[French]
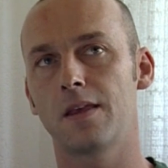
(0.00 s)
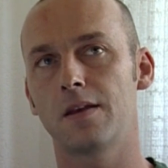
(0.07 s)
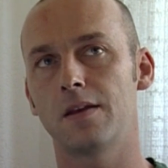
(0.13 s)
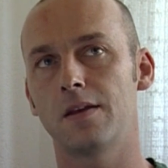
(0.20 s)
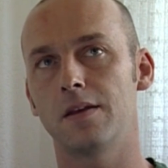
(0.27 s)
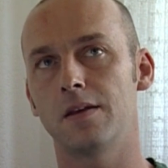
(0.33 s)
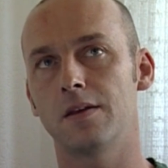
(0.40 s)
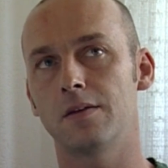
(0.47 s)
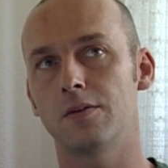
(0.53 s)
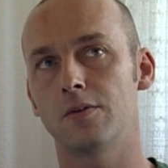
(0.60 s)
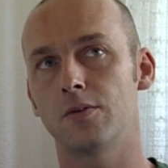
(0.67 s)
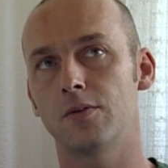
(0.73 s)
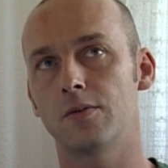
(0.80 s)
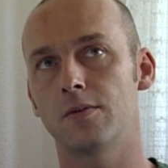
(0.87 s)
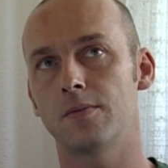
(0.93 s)
Et euh,
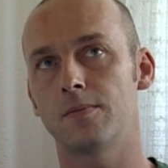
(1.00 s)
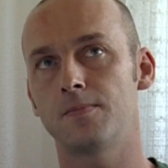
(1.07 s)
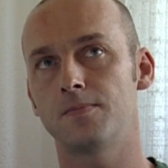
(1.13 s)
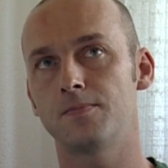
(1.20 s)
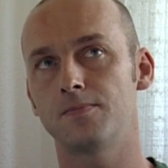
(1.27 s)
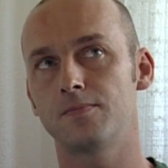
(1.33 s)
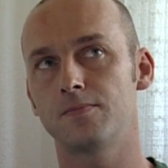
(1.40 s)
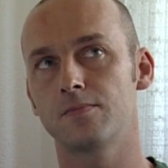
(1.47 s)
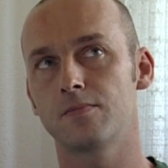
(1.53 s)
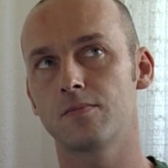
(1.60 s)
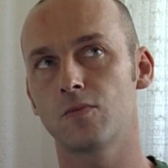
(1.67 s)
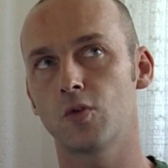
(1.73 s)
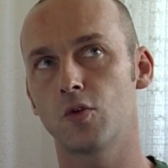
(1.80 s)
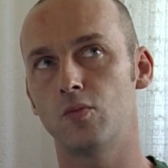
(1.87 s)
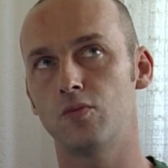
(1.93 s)

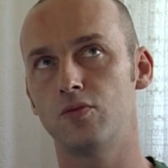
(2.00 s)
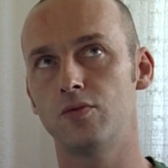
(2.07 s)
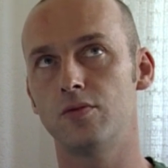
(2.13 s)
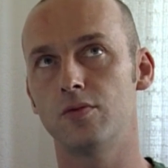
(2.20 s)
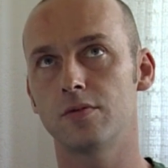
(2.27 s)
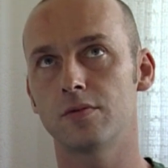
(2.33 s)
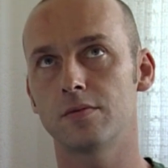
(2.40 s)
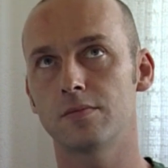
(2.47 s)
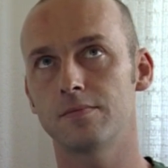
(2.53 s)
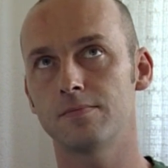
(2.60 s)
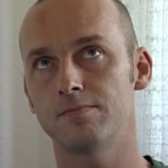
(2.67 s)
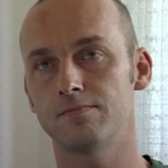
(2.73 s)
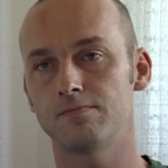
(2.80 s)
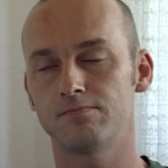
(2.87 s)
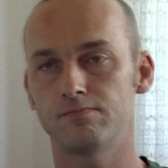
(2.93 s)
au bout de.
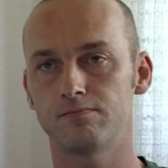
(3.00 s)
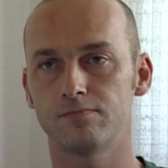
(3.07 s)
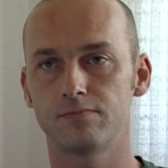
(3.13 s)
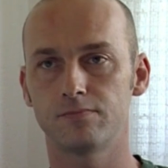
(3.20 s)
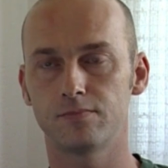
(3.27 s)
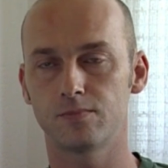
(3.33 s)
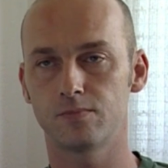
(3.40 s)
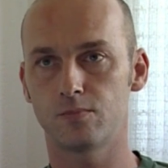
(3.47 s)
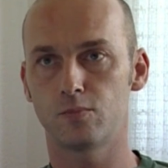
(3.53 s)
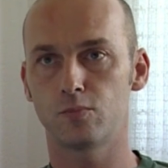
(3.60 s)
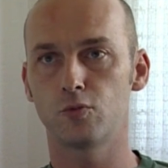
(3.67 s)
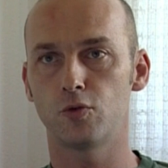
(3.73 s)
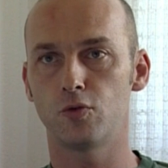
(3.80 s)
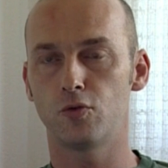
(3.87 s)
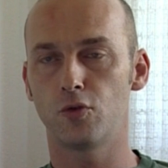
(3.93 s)

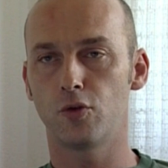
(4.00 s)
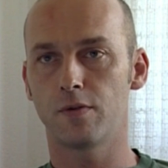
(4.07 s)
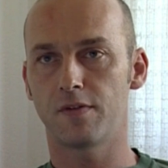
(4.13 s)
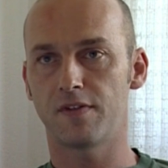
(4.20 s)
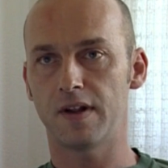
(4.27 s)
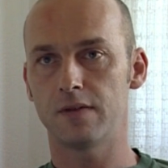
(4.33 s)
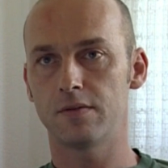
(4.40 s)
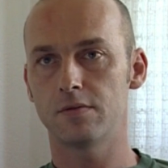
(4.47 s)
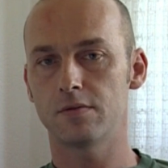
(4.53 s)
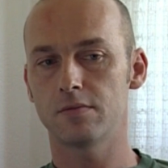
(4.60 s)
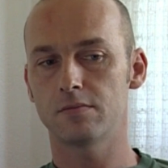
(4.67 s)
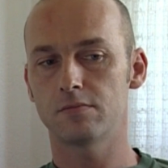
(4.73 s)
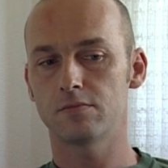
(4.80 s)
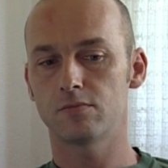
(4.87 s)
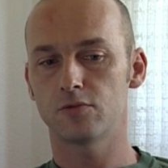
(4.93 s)
D'une, enfin, de,
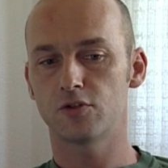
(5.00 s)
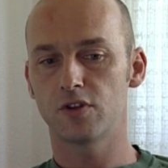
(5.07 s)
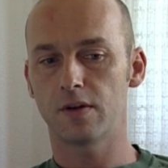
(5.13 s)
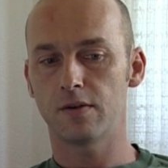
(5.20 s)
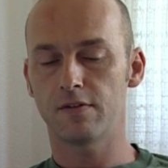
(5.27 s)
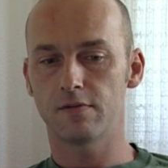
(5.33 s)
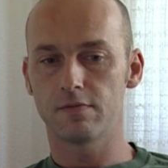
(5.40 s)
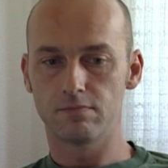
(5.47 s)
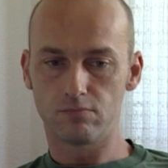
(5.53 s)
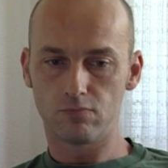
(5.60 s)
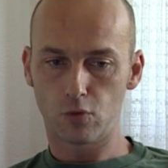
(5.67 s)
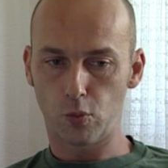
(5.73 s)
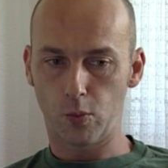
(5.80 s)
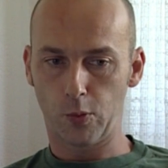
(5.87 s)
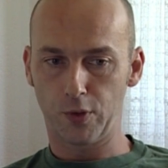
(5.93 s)
je dirais,
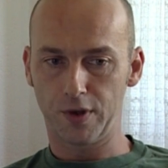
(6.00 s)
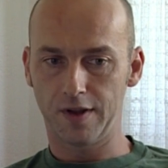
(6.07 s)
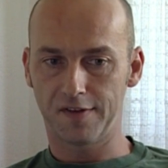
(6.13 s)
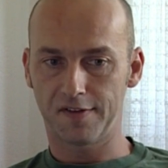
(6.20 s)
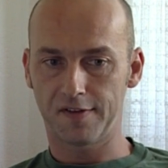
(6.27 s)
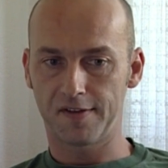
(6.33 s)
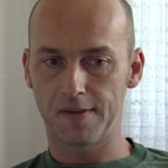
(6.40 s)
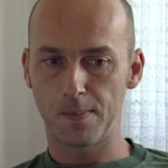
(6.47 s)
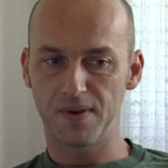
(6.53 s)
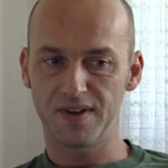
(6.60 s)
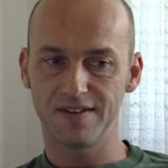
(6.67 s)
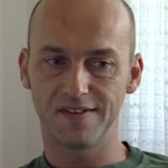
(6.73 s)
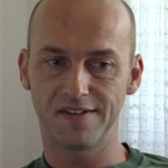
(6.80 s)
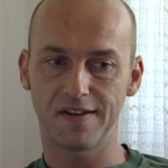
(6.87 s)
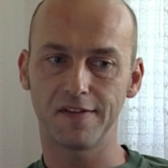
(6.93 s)
comment on peut dire ça, c'est pas
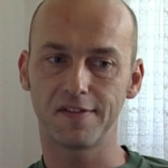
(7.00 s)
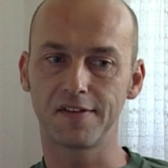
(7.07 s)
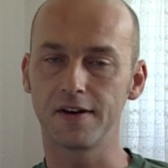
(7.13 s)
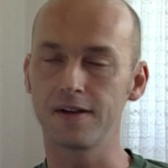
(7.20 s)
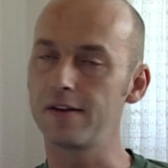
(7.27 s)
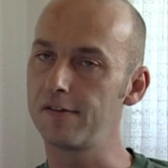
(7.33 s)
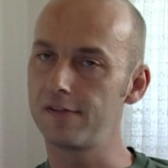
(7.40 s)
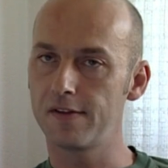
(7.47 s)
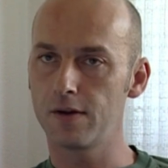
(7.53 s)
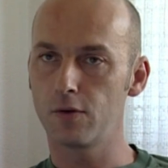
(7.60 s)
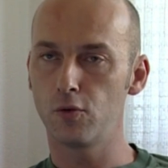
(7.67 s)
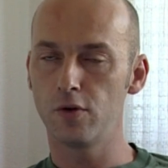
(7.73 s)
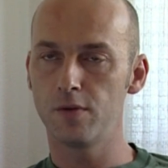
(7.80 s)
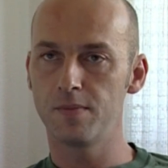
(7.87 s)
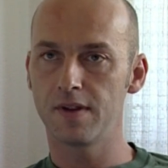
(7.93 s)
des instants qui se
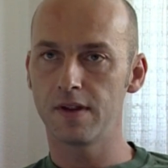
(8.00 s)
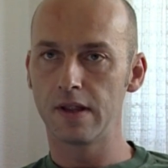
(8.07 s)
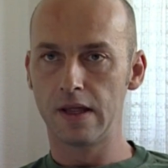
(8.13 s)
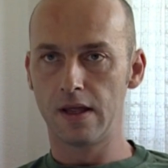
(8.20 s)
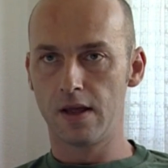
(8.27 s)
déroulent, mais